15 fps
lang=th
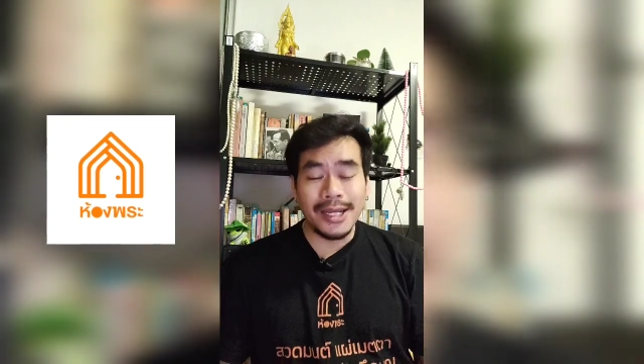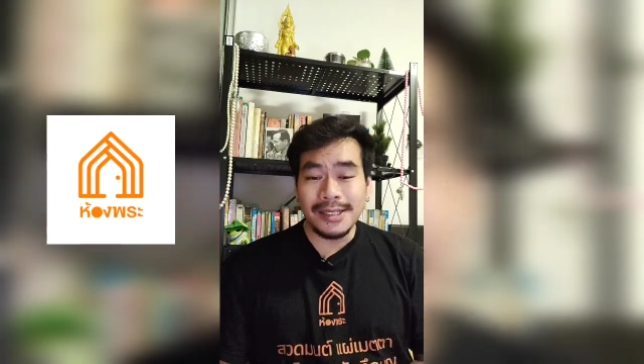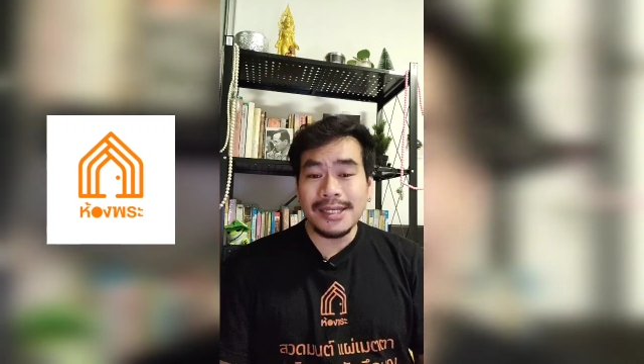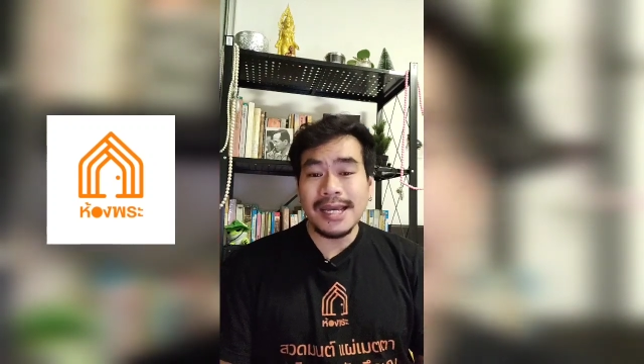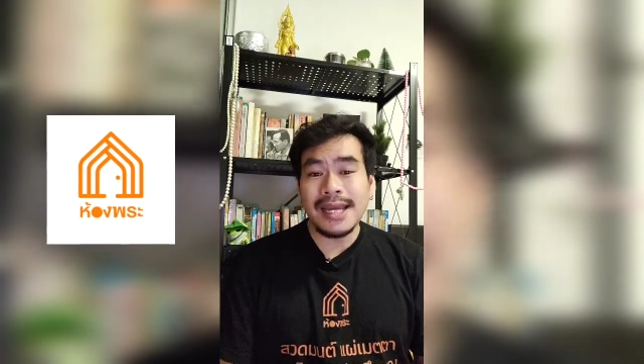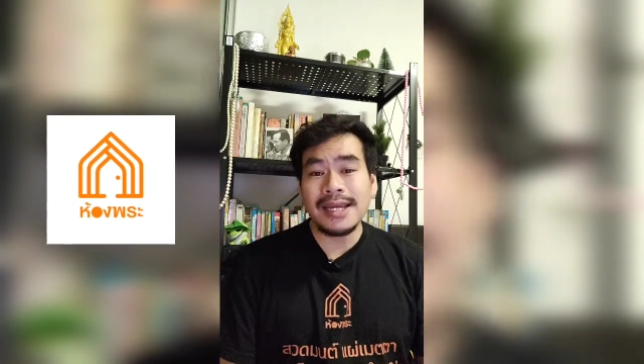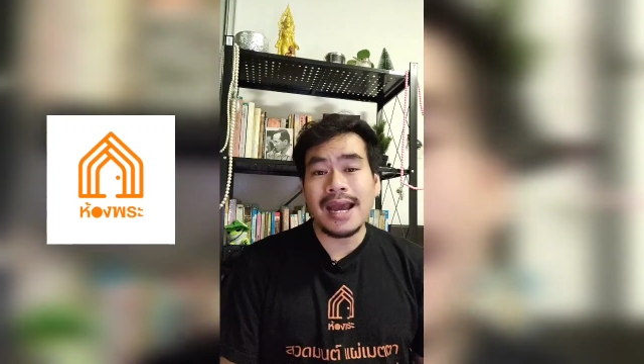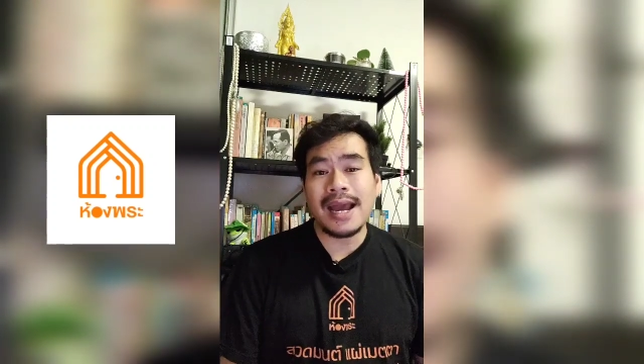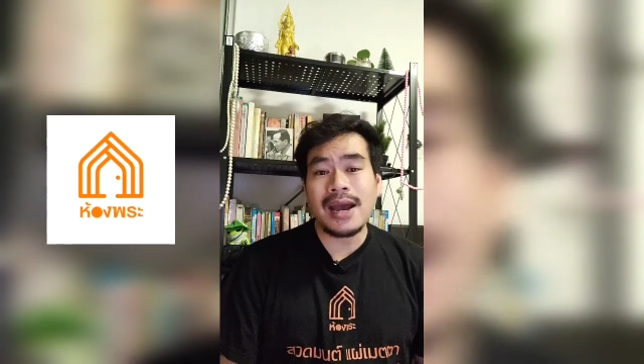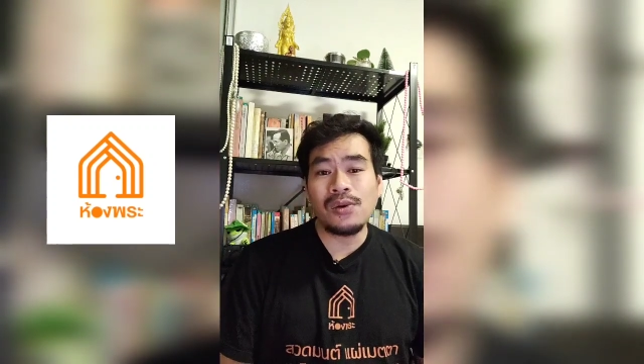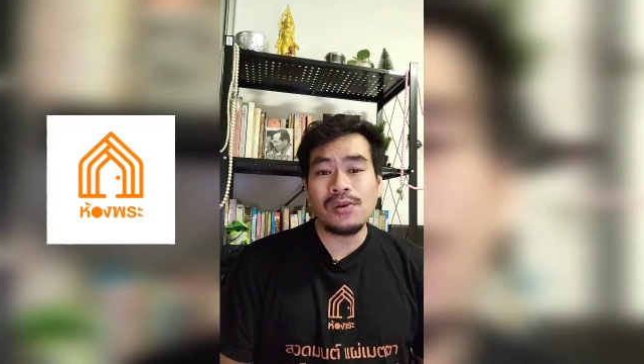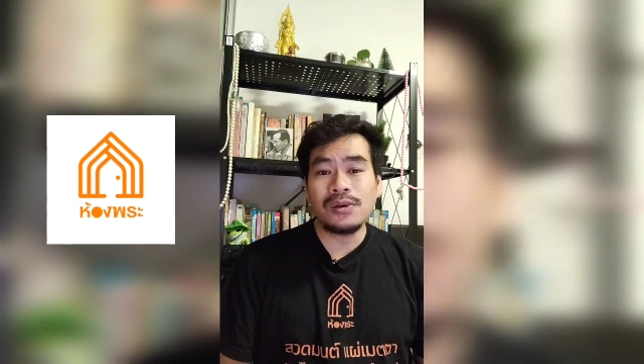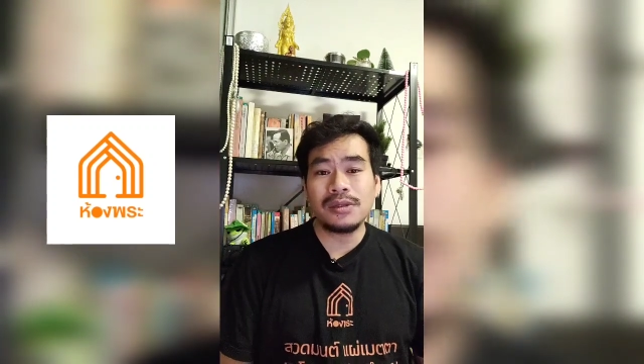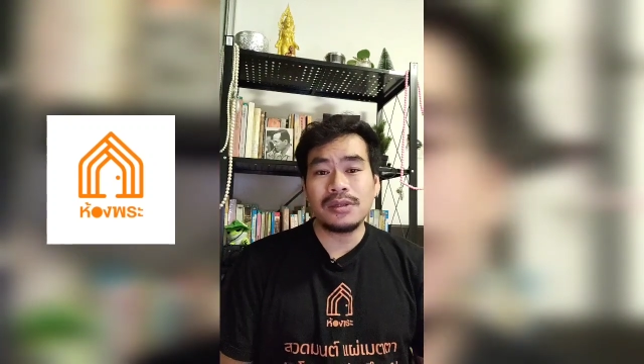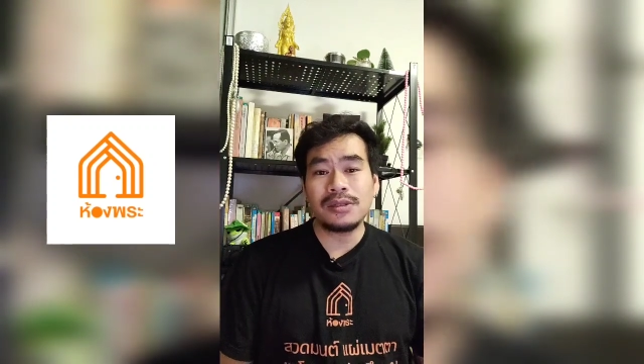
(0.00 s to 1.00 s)
เห็นใจ
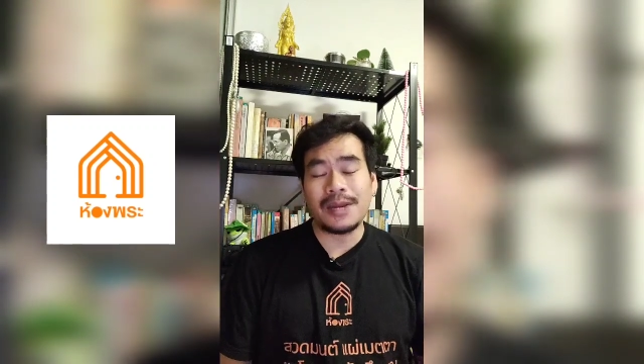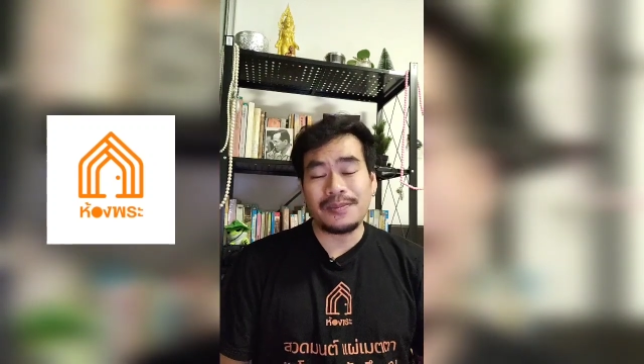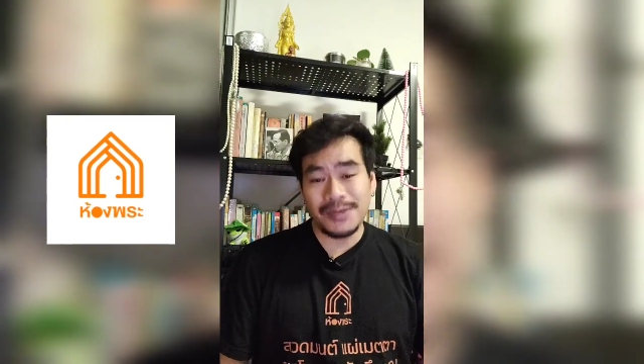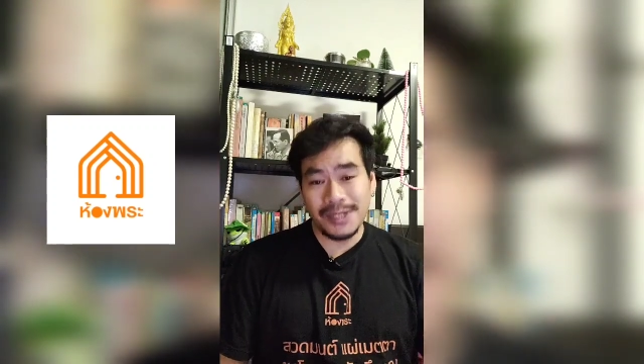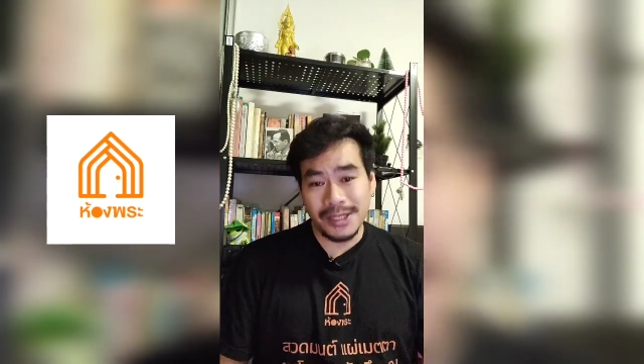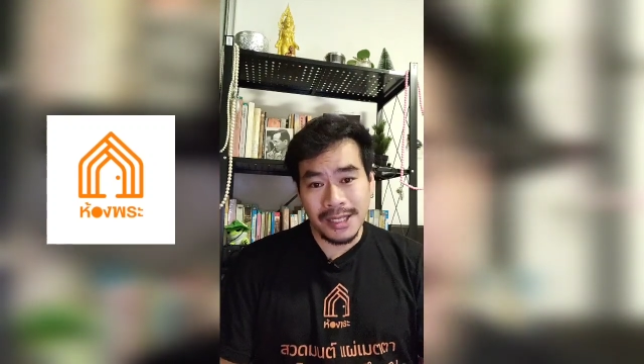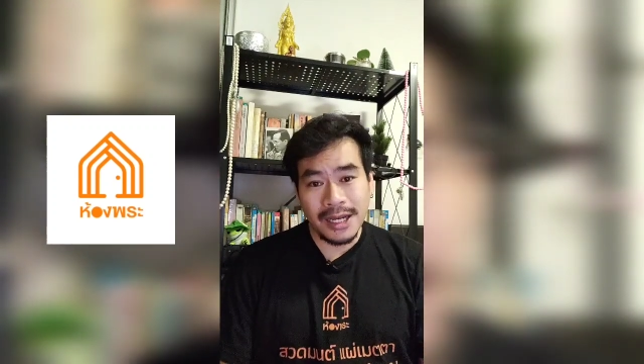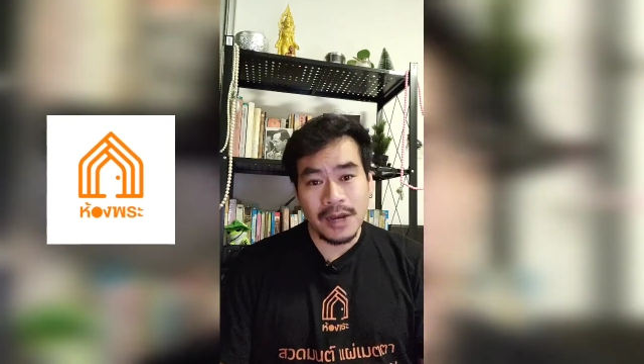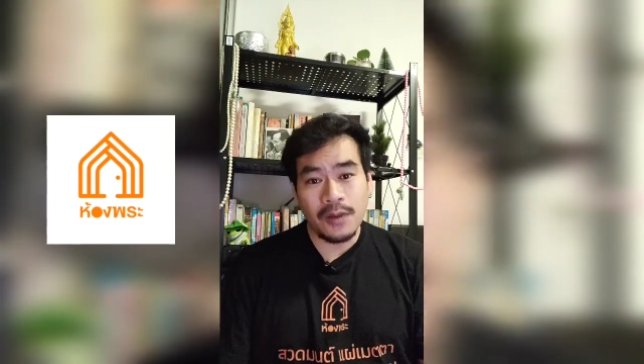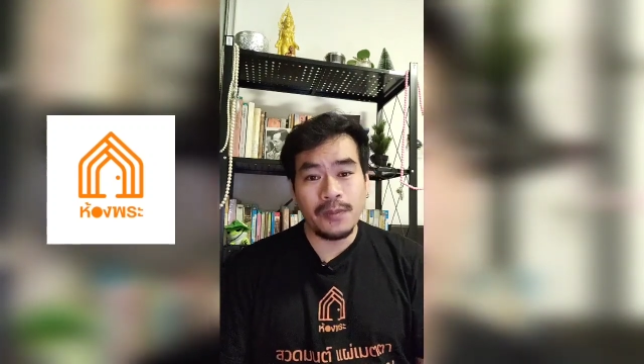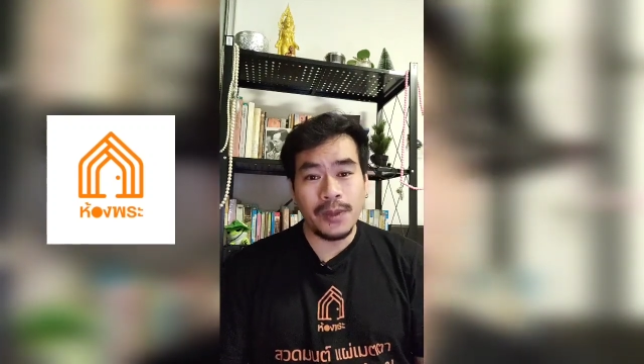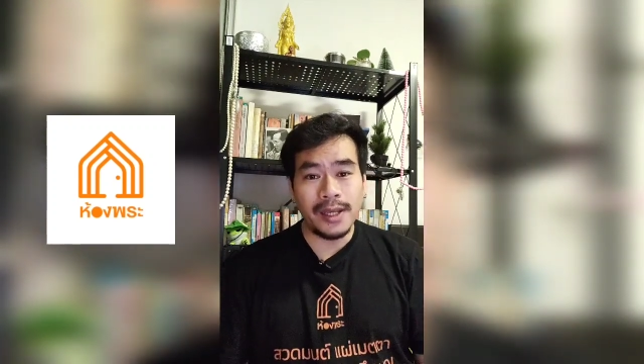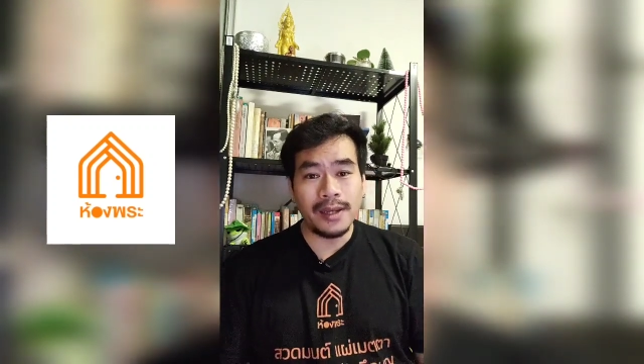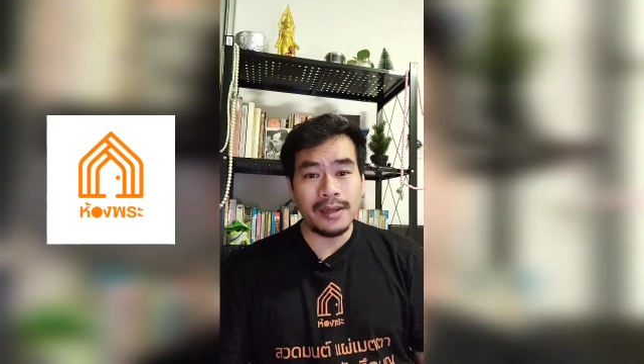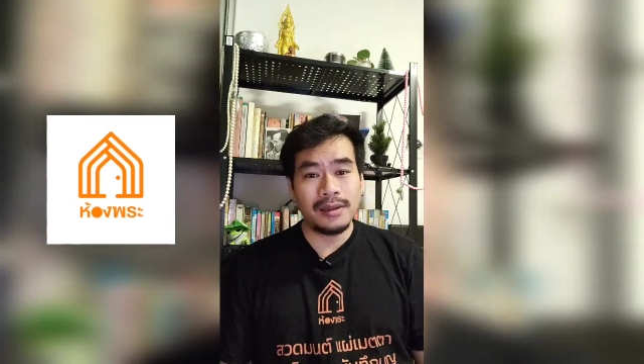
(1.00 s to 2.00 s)
เขากับสิ่งที่
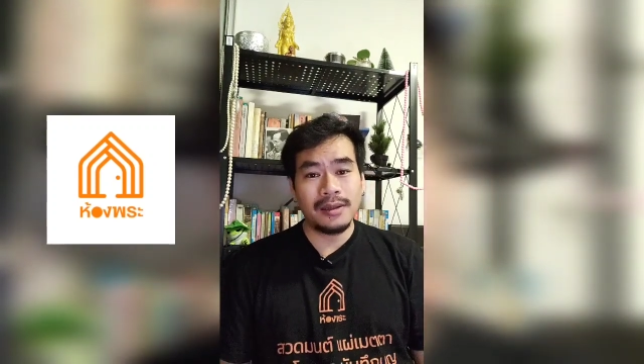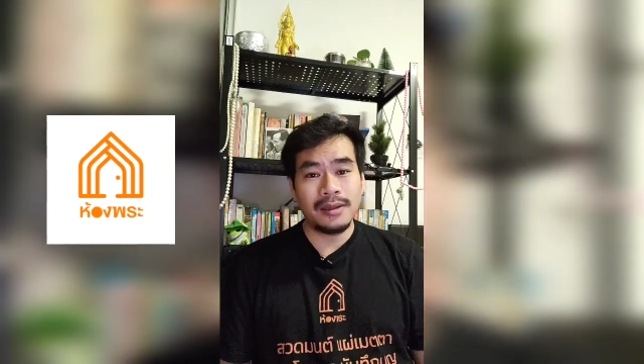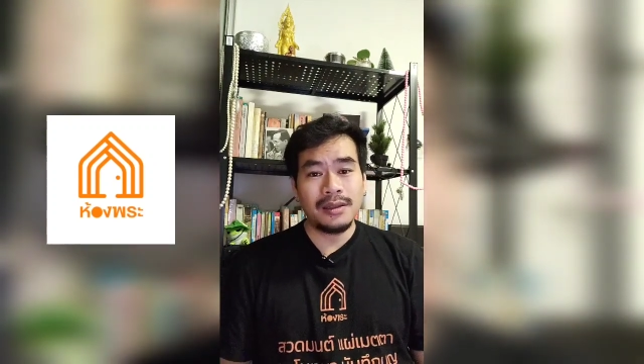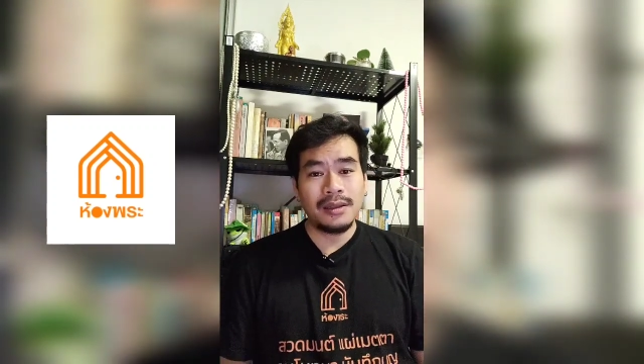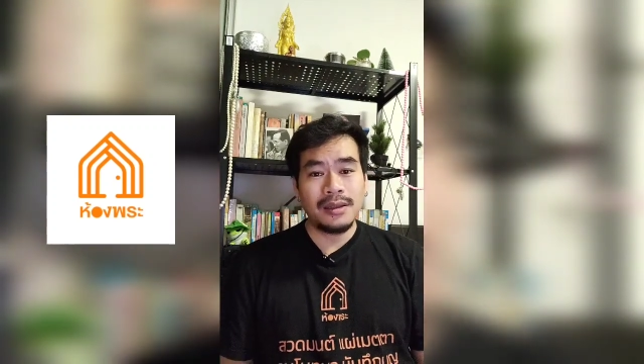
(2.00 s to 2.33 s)
เขาเป็น